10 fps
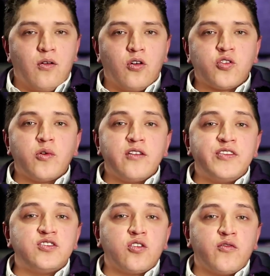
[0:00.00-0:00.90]
Otro
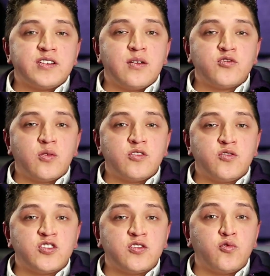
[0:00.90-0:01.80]
beneficio que ofrecemos a
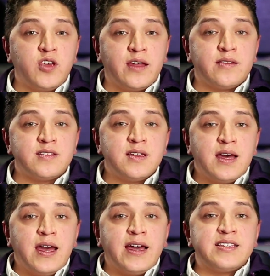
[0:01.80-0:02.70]
nuestros estudiantes
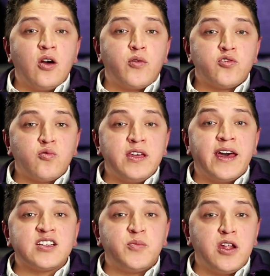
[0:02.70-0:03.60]
es la
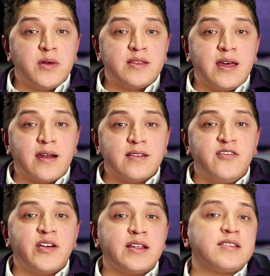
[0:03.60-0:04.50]
oportunidad de experimentar
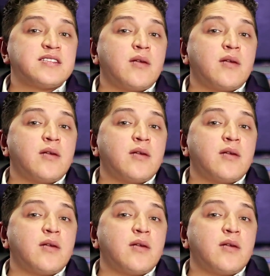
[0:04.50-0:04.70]
diferentes